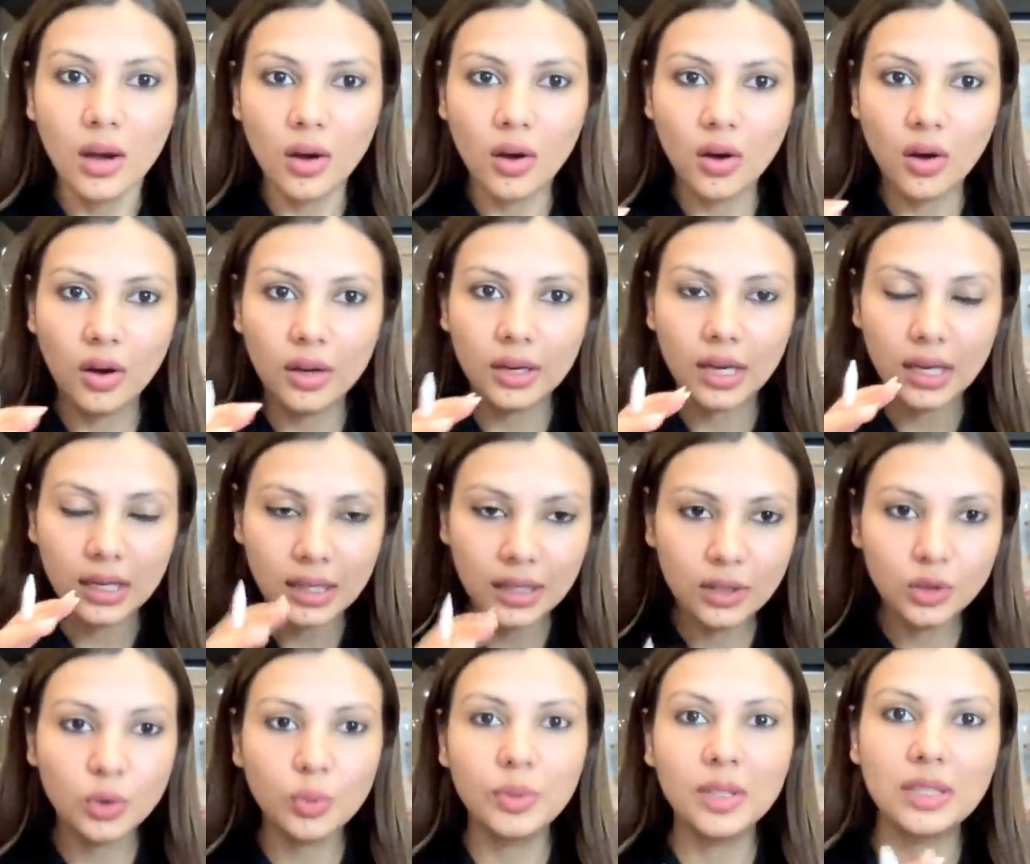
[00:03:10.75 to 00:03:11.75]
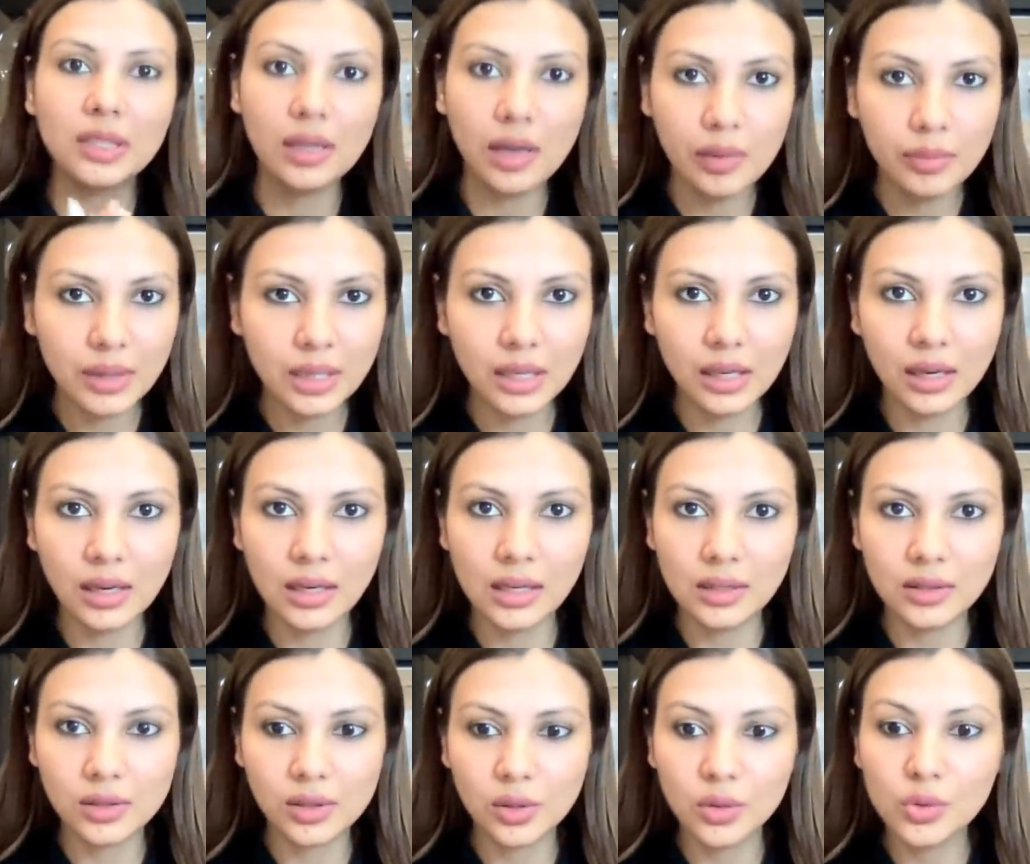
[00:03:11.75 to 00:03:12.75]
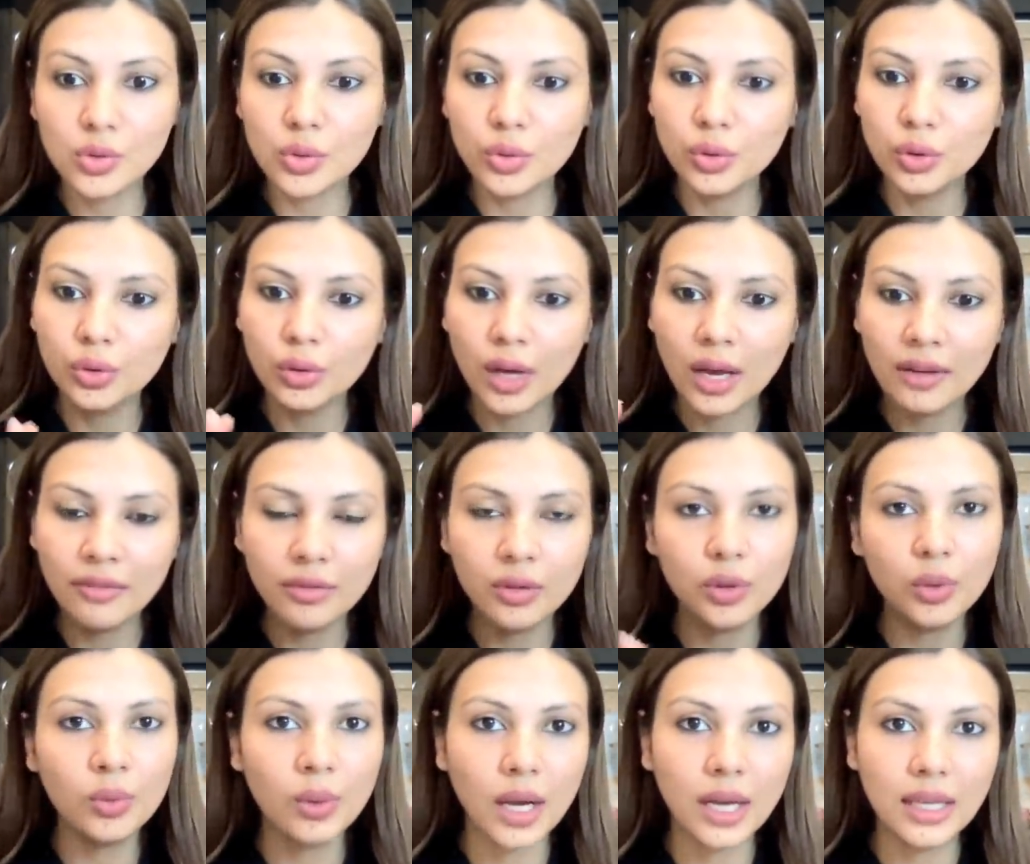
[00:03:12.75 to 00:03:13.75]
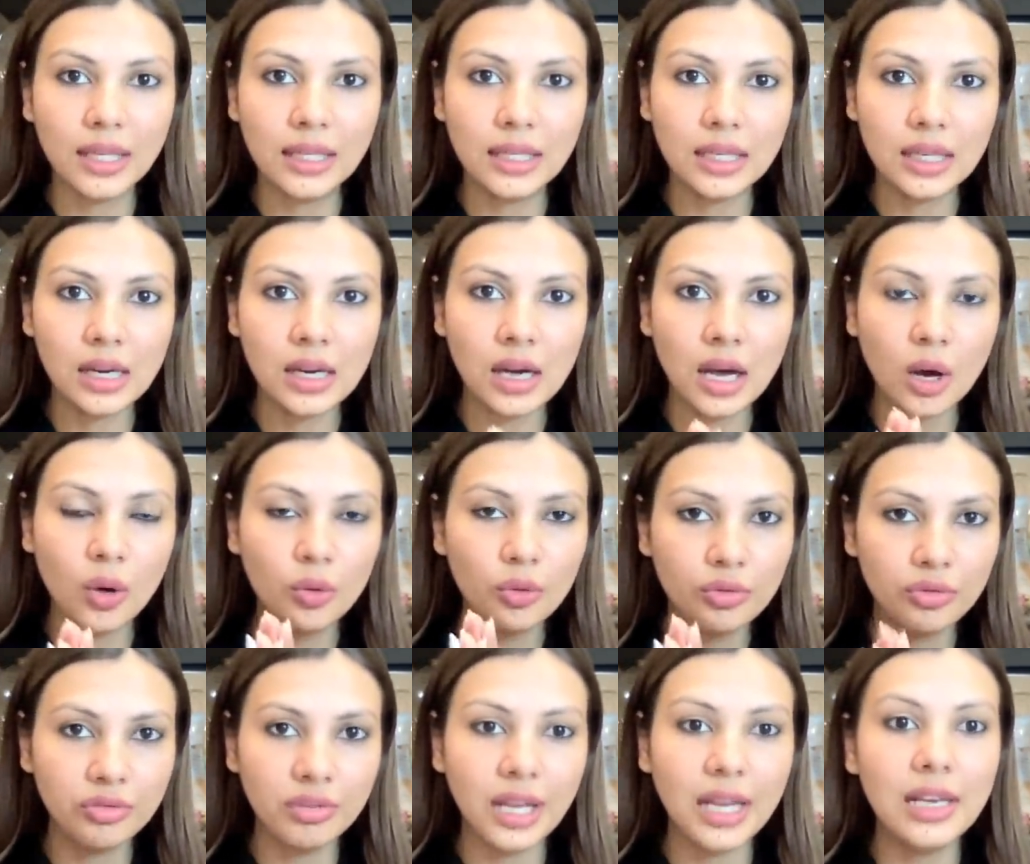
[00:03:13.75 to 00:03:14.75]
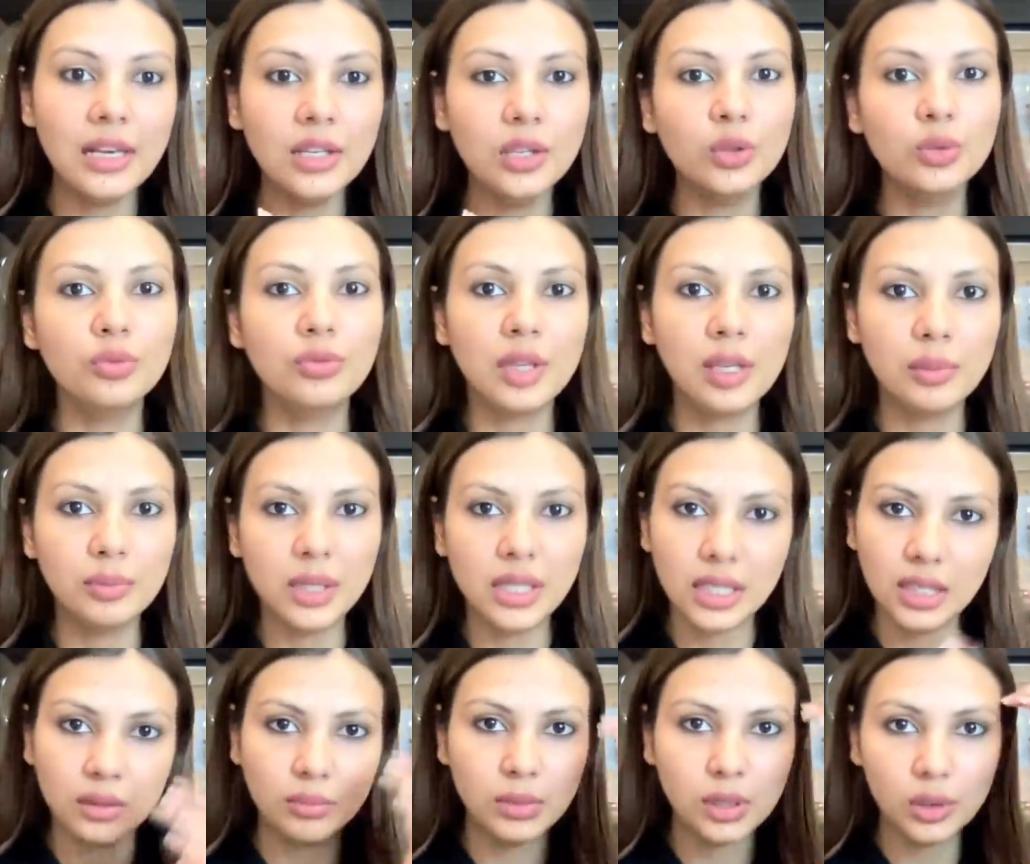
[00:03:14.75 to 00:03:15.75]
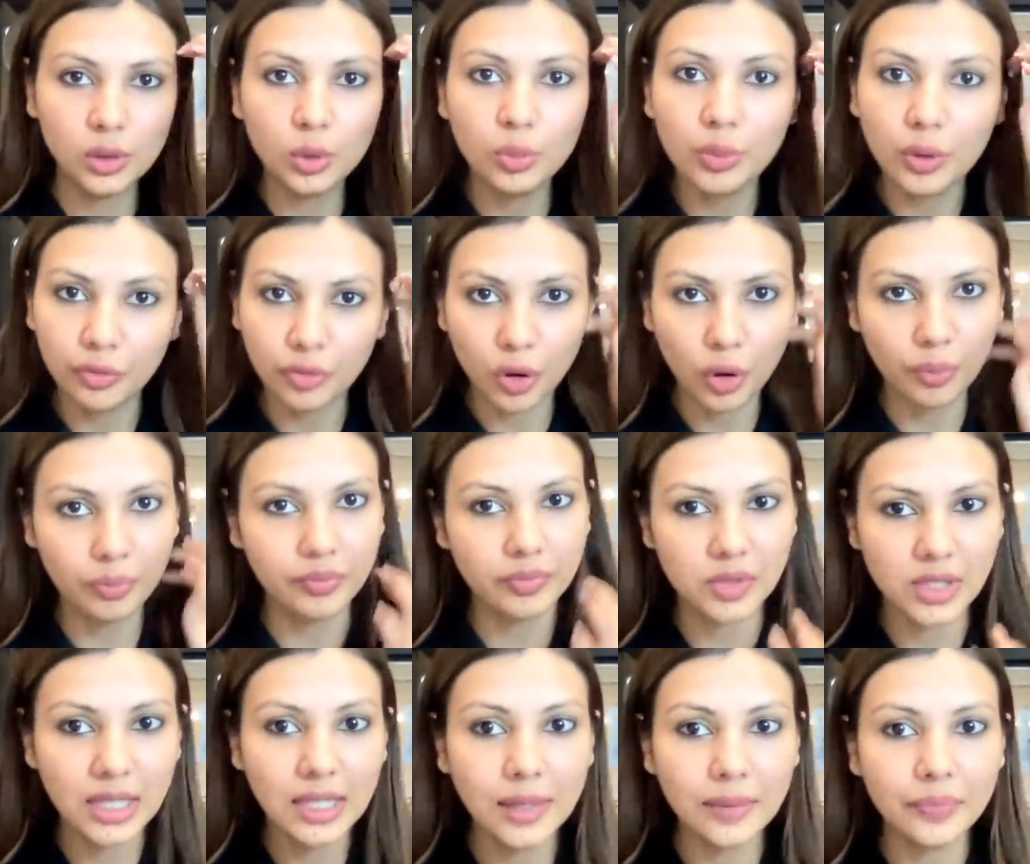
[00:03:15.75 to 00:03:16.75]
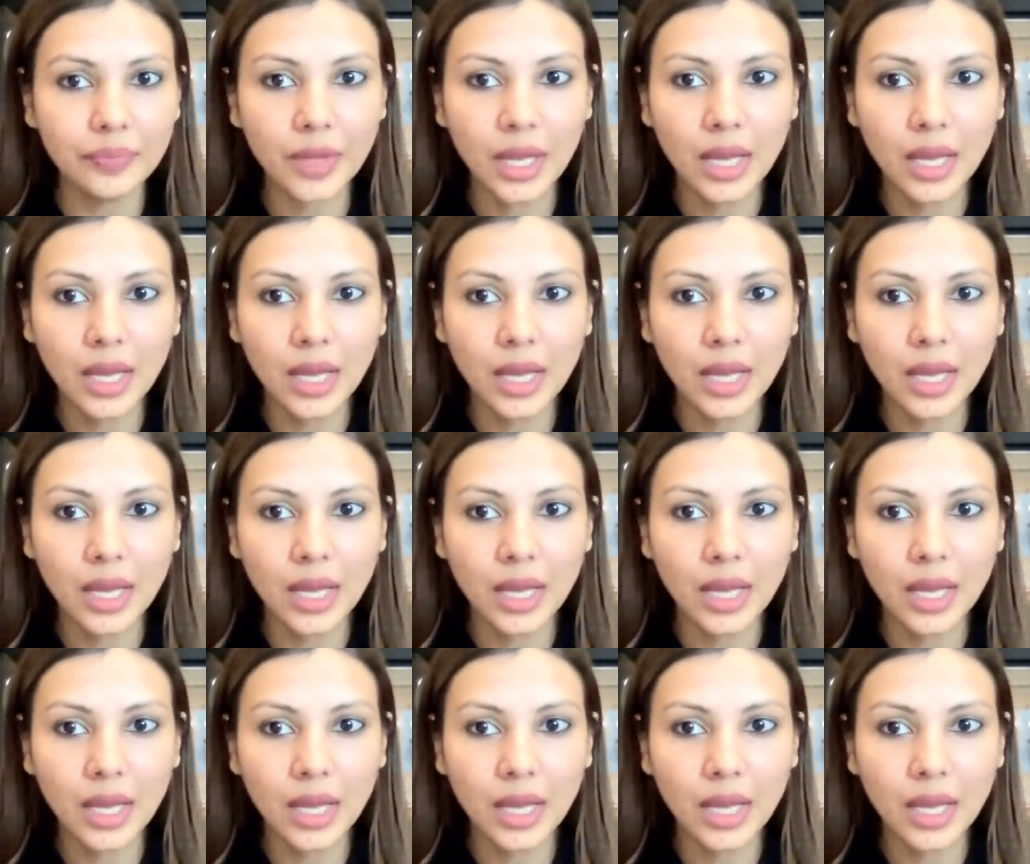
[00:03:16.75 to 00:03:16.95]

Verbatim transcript: और अगर तुम इतना भी कर लेते हो सो यू हैव नो आइडिया हाउ वेल यू विल बी एबल टू परफॉर्म ठीक है